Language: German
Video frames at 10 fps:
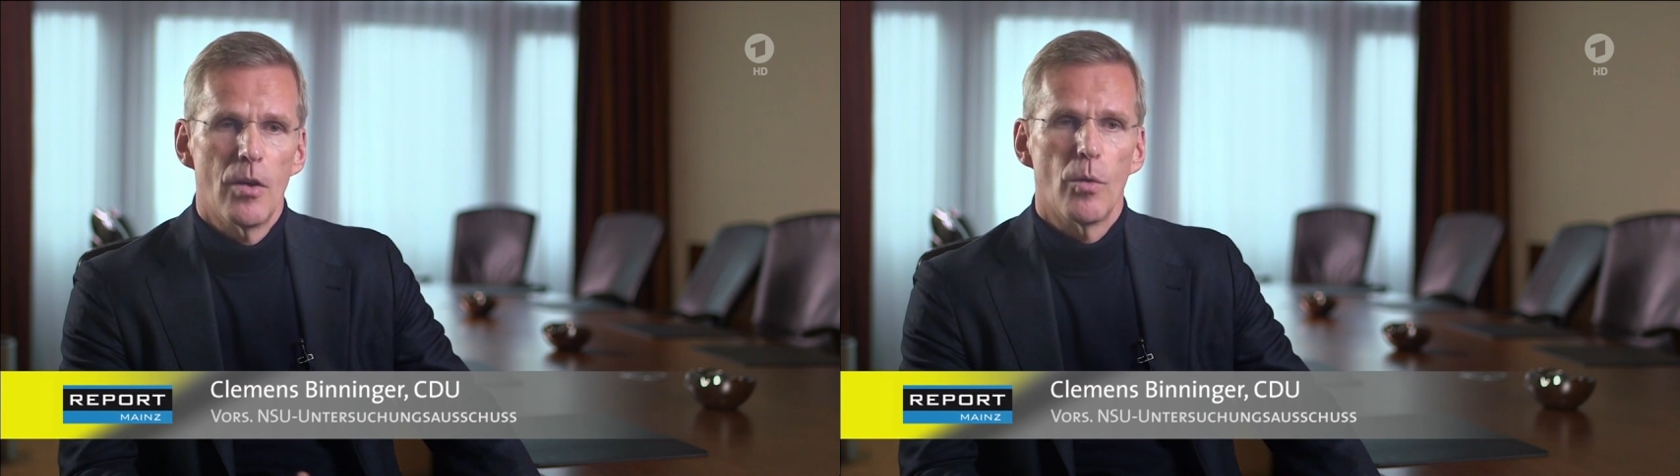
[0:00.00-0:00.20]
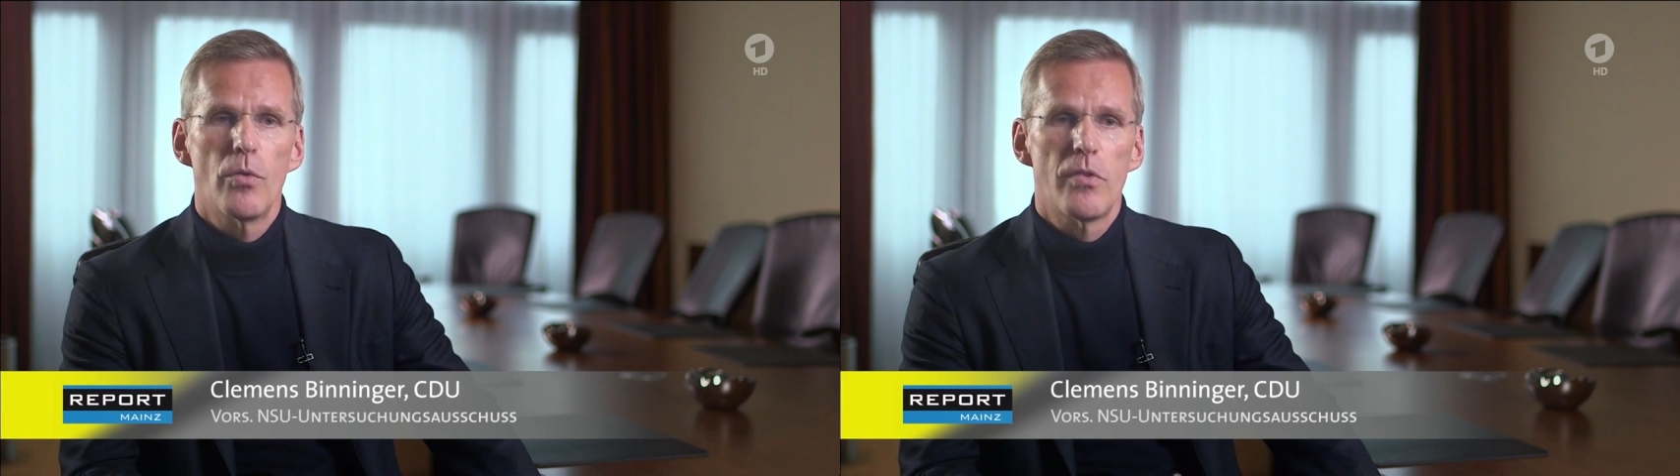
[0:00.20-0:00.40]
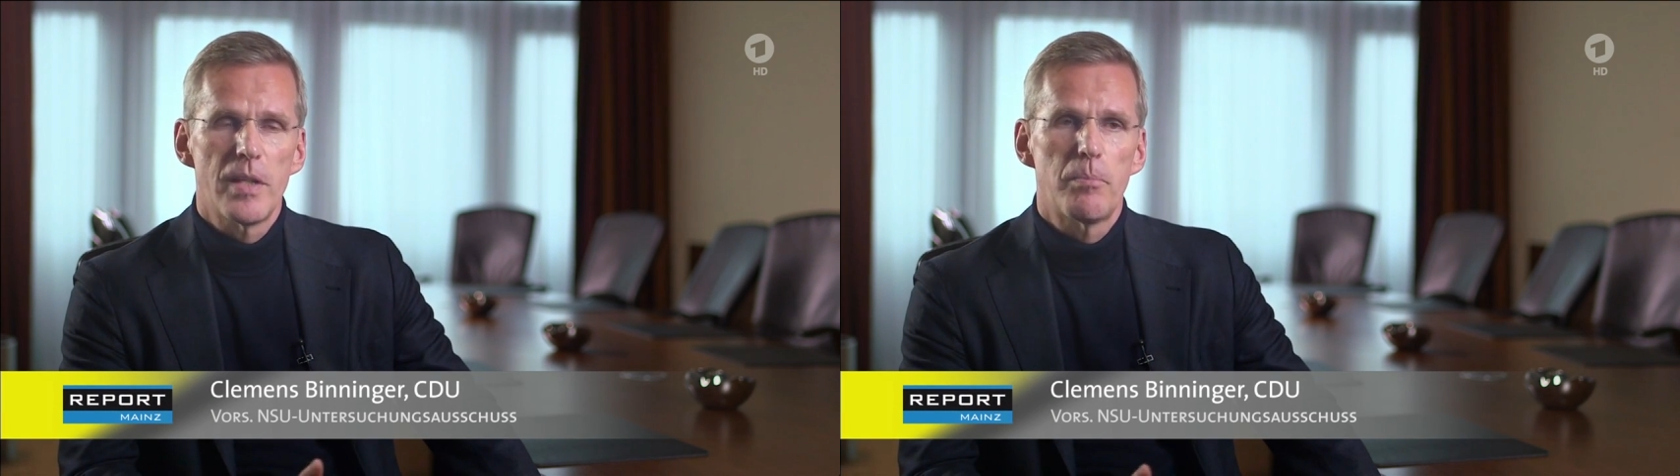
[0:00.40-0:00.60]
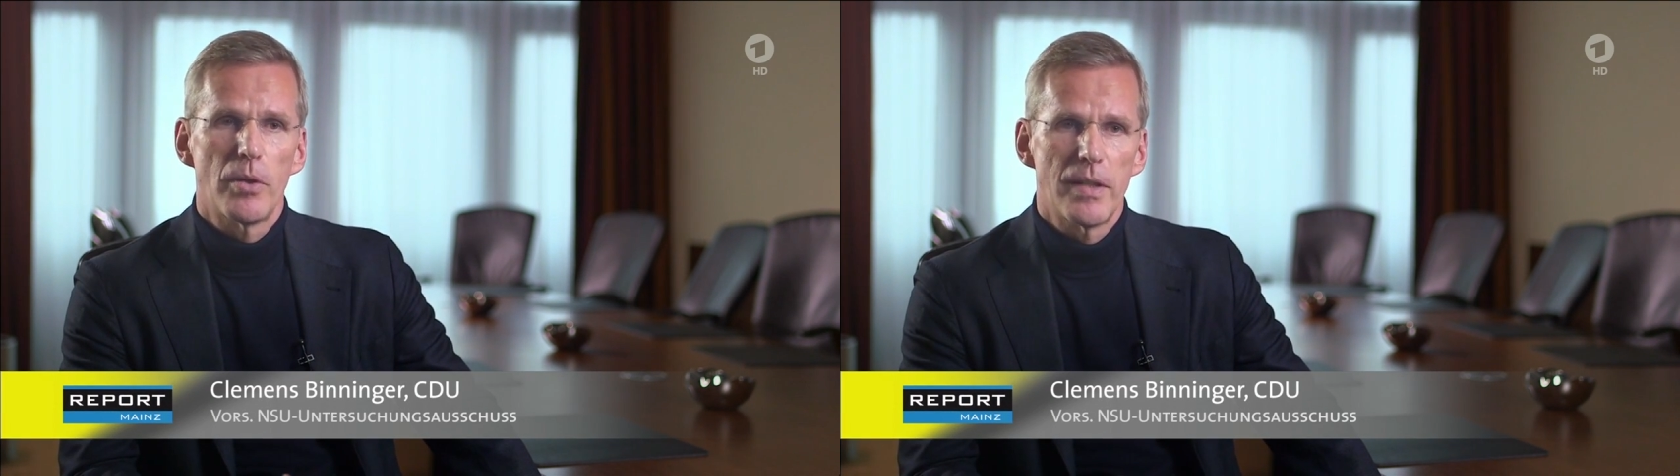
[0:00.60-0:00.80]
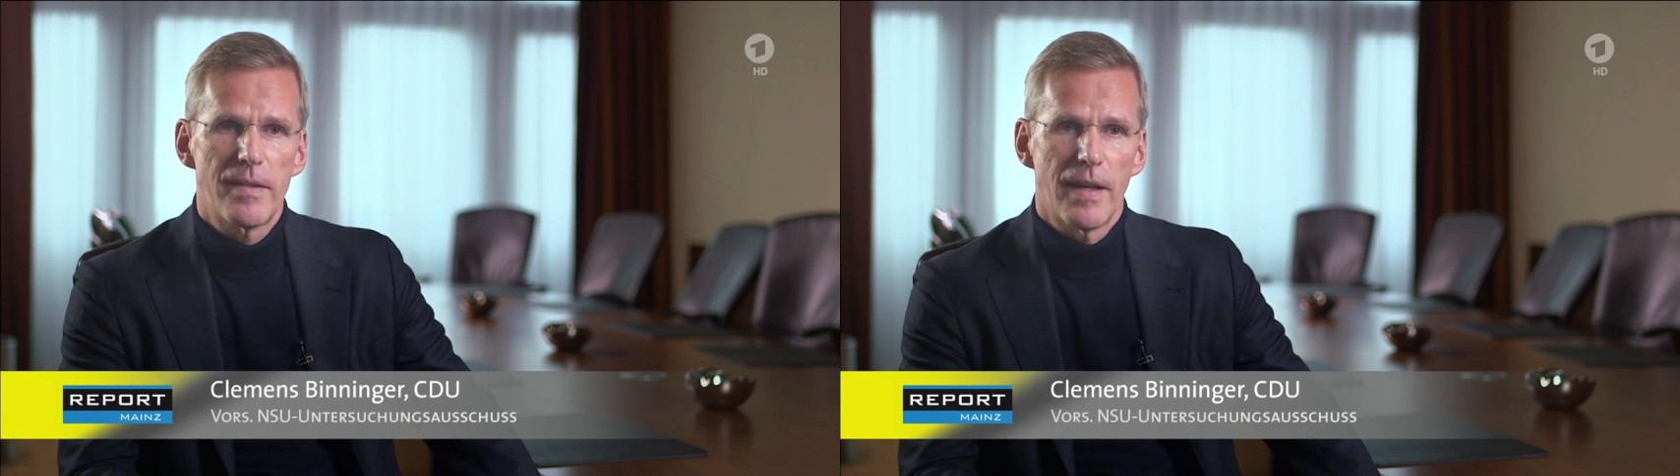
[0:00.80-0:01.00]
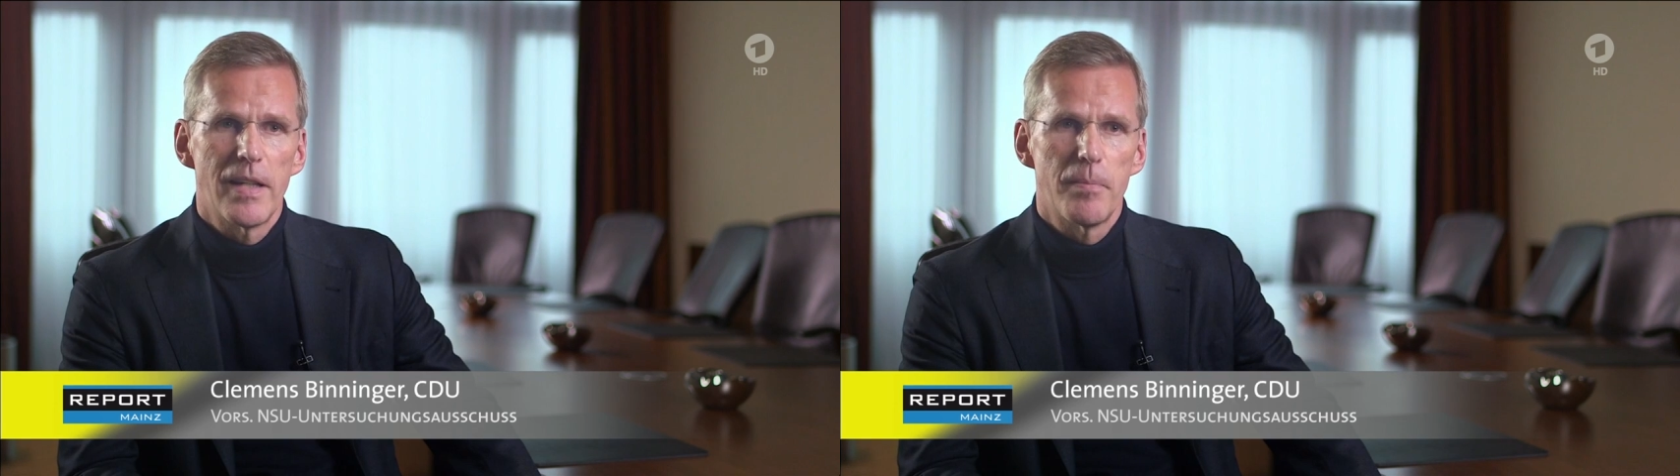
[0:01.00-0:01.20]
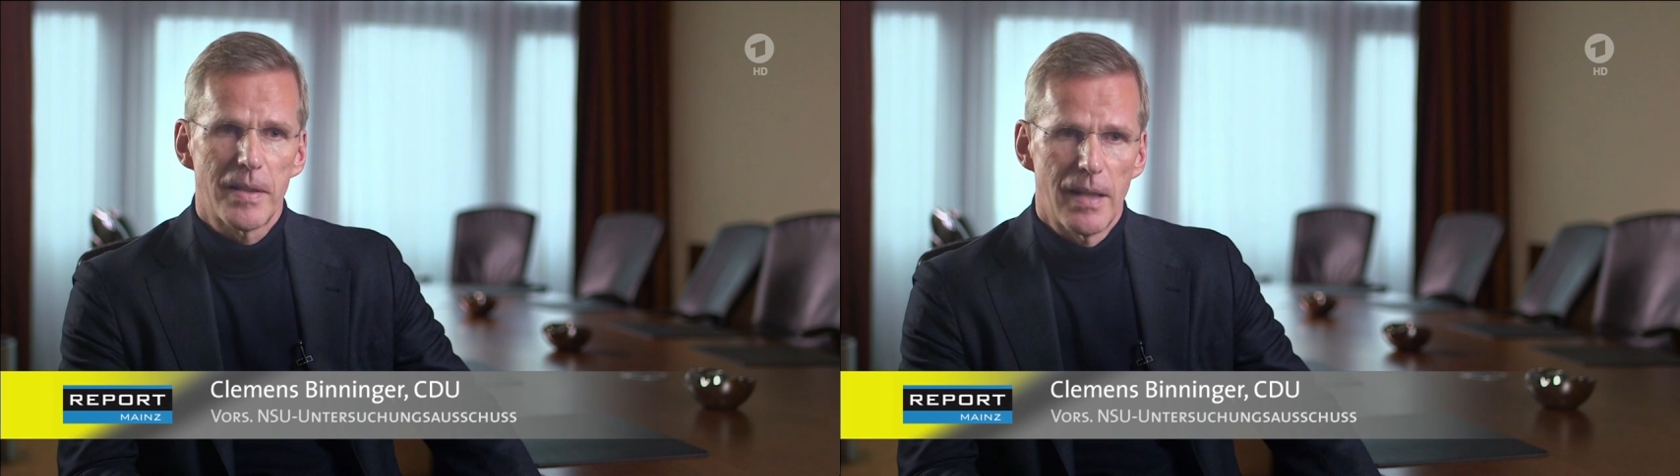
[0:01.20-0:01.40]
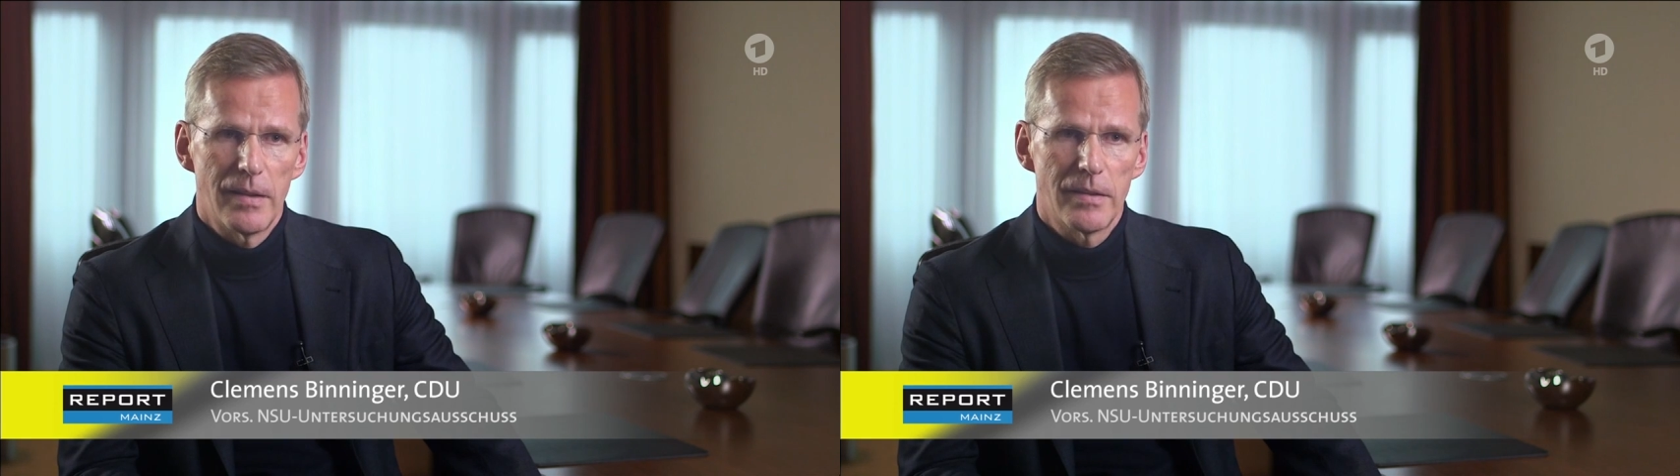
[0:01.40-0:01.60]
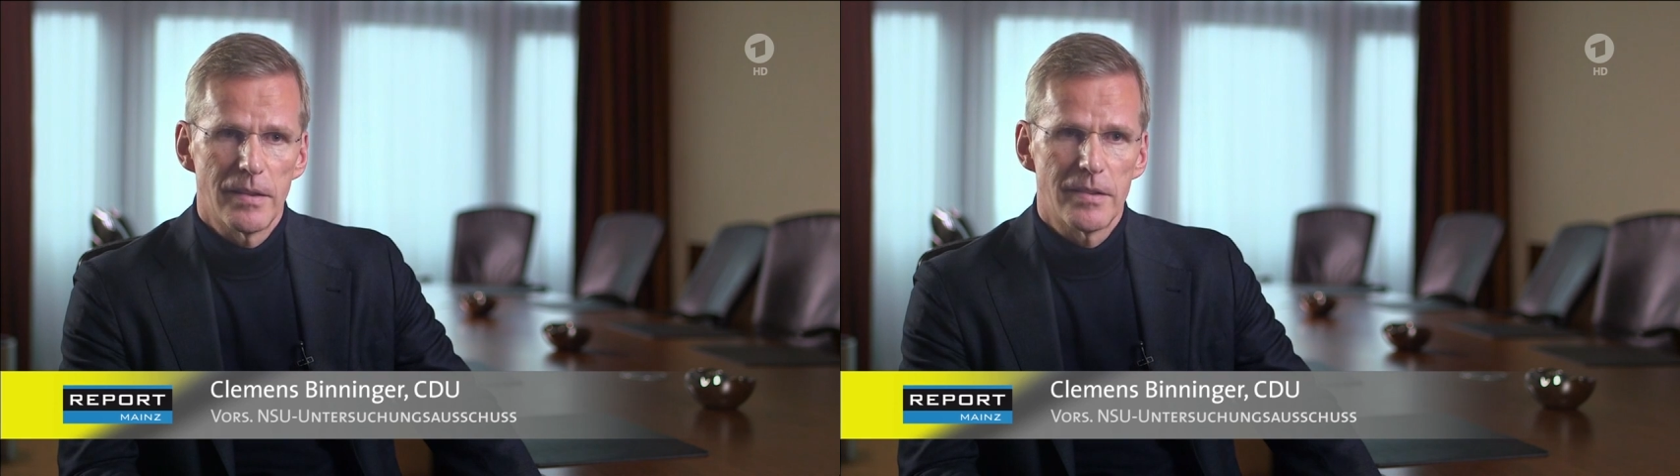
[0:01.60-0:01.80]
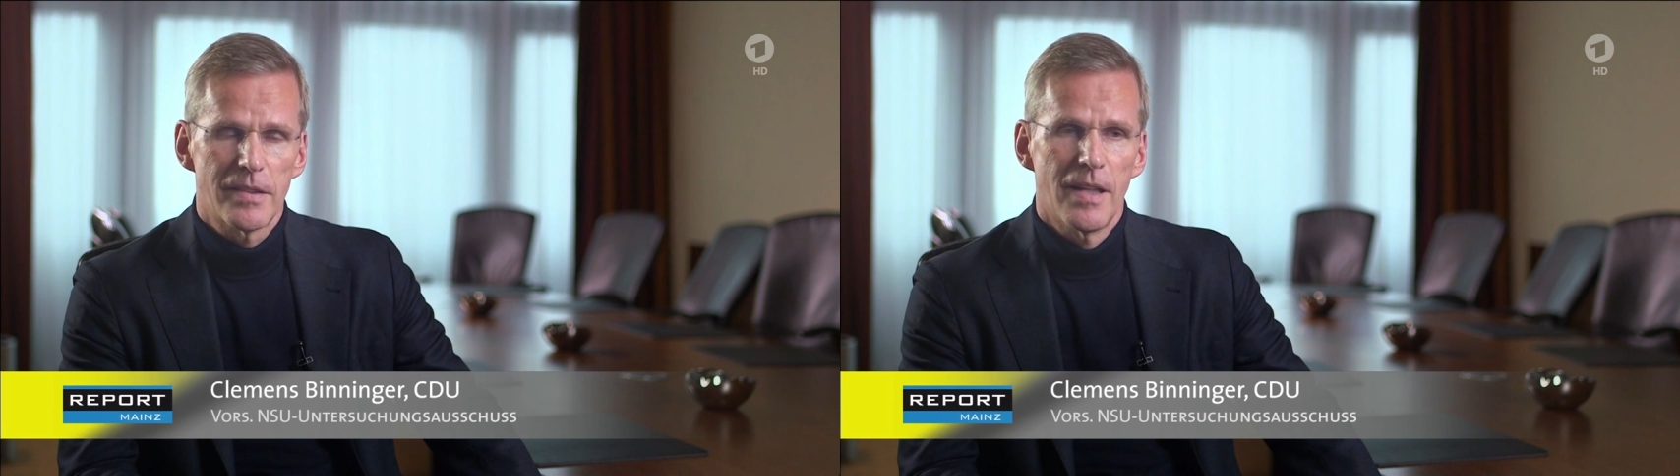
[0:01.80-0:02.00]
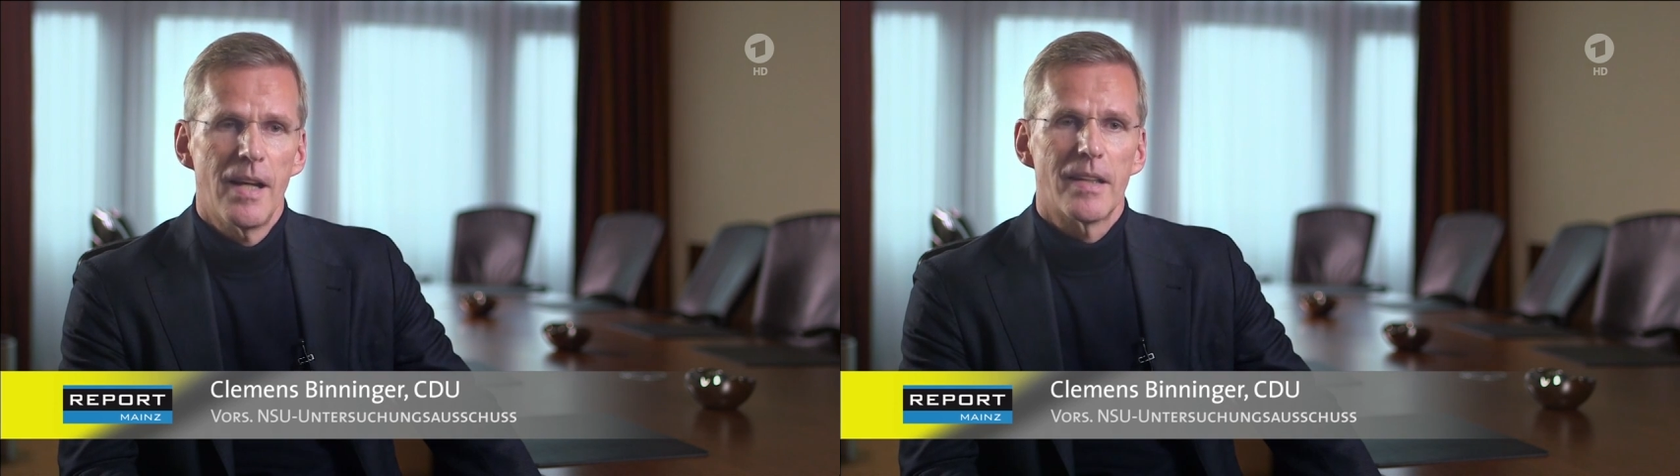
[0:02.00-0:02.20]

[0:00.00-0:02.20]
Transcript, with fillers: und sie polizeilich bekannt ist,